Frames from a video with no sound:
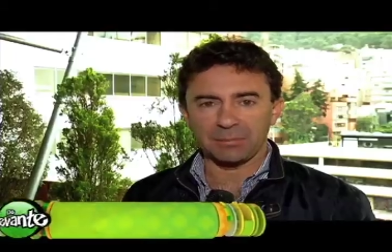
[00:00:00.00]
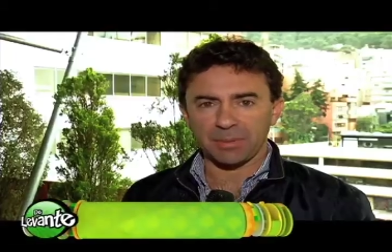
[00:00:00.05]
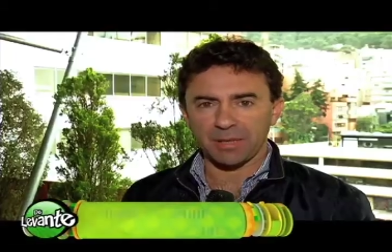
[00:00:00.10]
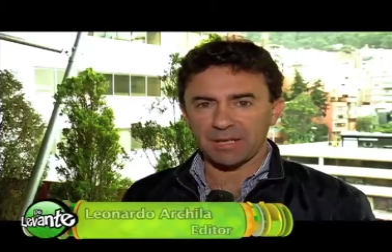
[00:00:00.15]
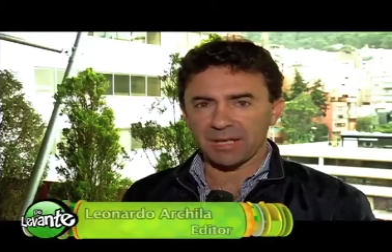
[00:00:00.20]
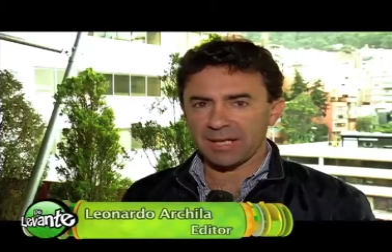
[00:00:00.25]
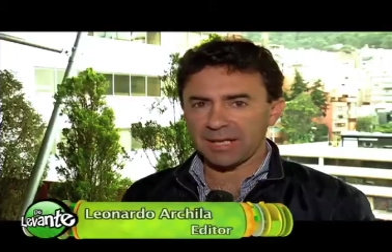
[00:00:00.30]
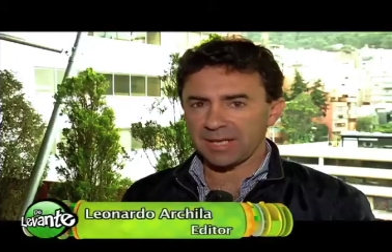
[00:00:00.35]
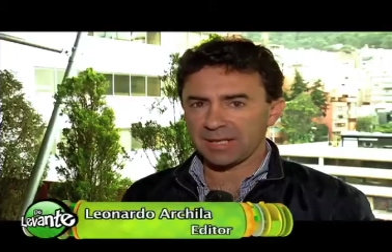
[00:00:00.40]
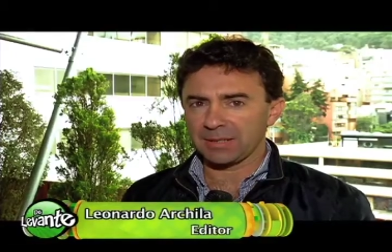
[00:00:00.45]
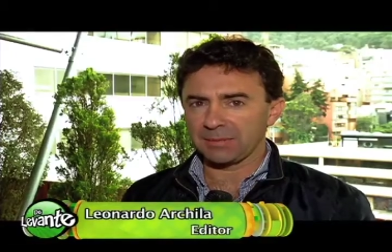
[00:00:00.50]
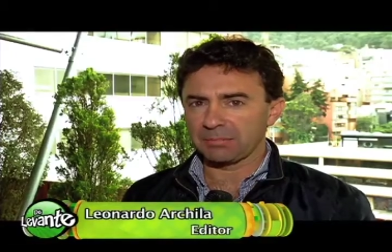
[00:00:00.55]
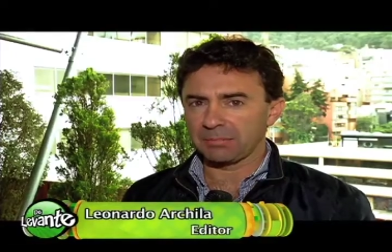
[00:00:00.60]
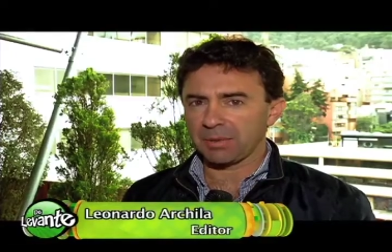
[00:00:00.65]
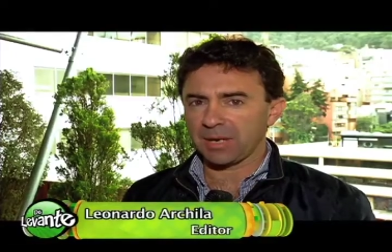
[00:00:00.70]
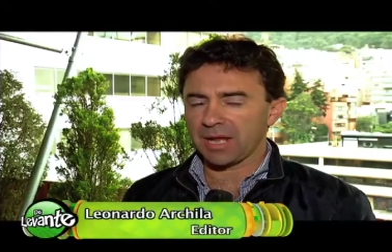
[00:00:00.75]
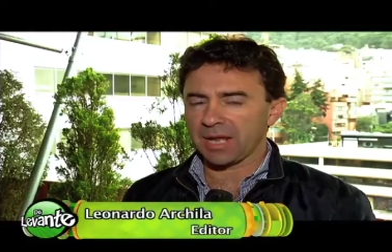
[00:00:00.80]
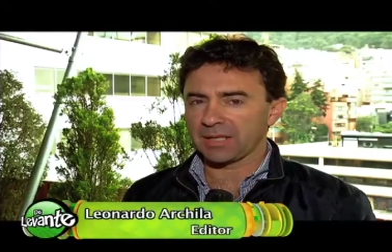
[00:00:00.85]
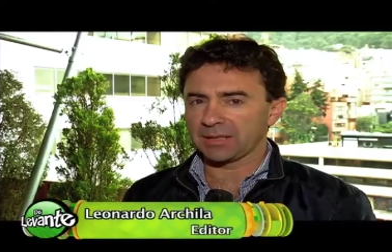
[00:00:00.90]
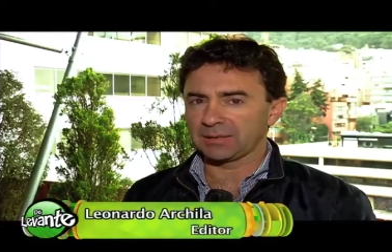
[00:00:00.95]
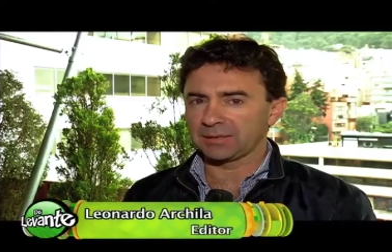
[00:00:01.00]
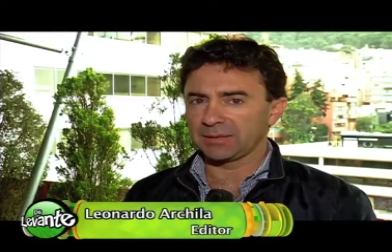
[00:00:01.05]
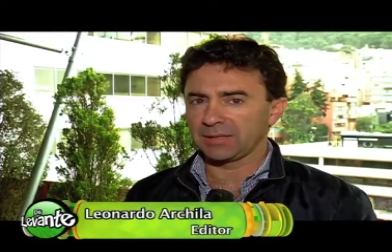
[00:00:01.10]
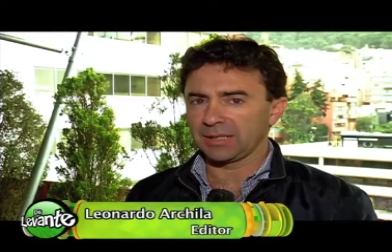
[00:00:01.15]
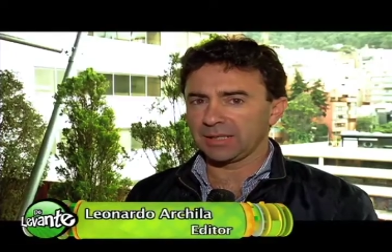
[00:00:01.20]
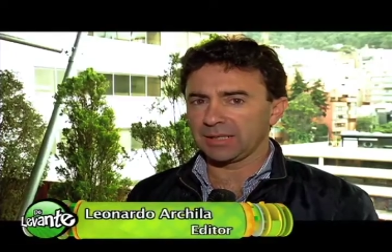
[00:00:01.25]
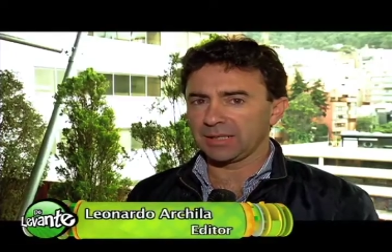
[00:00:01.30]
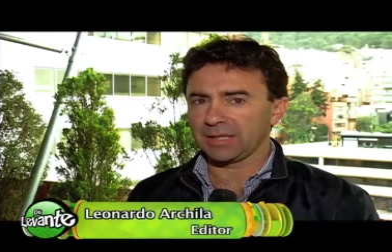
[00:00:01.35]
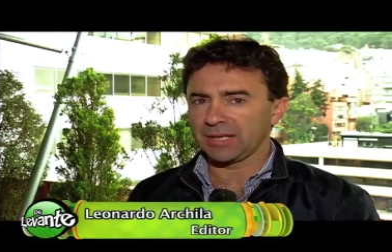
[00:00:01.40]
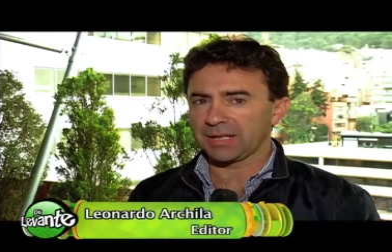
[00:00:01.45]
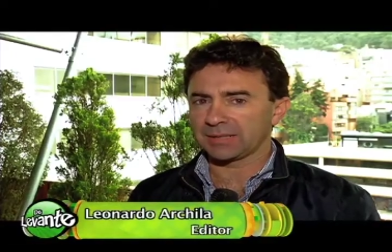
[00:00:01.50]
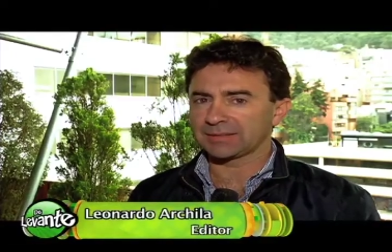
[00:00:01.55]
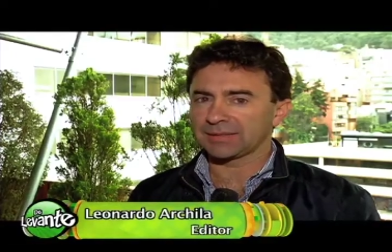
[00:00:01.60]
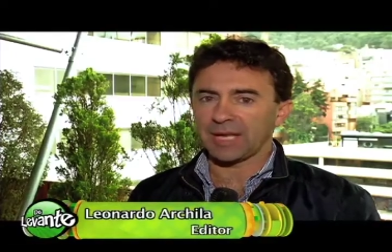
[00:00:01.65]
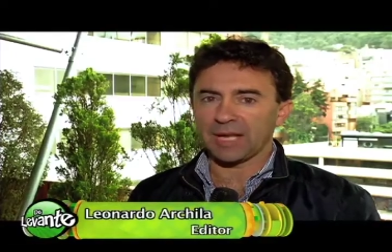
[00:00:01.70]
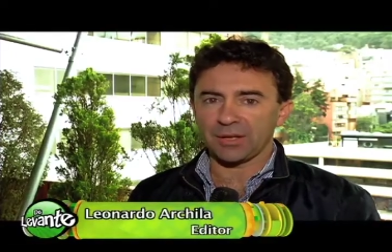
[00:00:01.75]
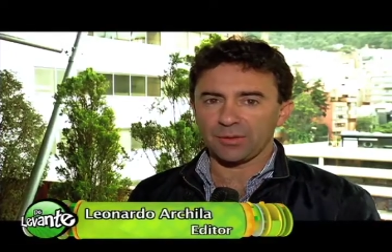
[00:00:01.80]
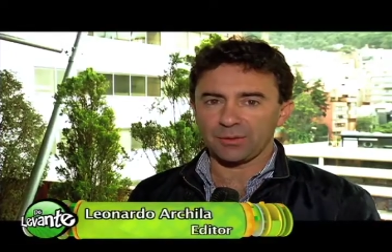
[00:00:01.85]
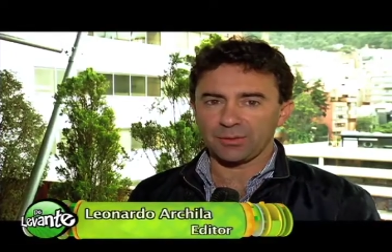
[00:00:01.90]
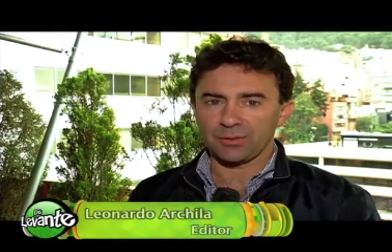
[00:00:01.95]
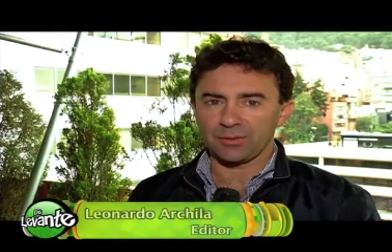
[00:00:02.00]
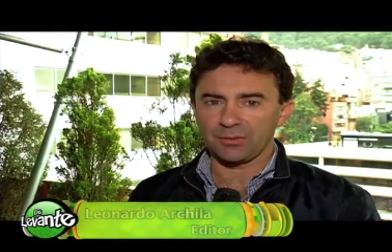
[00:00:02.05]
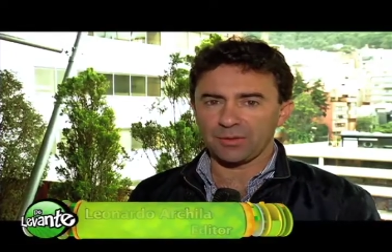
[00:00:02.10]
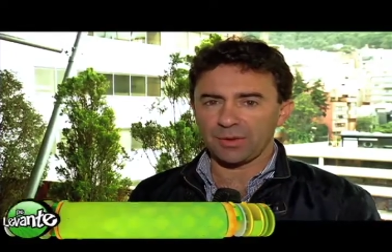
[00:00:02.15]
para el plan del asado